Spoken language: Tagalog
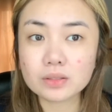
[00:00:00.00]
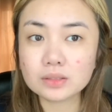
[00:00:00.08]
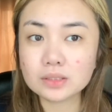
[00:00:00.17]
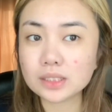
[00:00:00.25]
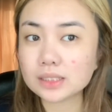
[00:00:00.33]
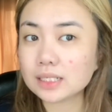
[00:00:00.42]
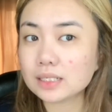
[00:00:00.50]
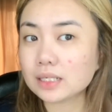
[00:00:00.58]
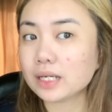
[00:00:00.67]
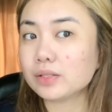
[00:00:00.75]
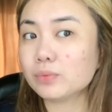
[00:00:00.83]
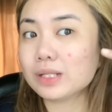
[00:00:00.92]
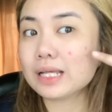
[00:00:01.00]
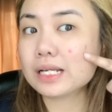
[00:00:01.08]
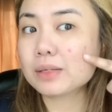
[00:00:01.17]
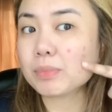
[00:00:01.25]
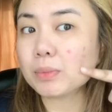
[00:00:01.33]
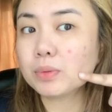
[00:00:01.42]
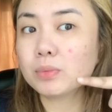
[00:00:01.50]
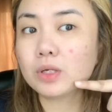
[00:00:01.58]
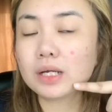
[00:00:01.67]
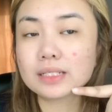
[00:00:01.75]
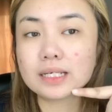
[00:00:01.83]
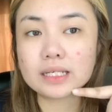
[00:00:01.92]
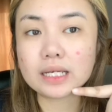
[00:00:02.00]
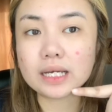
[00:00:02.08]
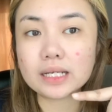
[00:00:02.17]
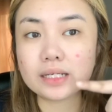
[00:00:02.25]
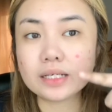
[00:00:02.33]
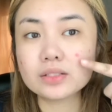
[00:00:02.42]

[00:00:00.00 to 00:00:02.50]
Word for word: Hindi talaga. And wala rin pamumulang nangyari.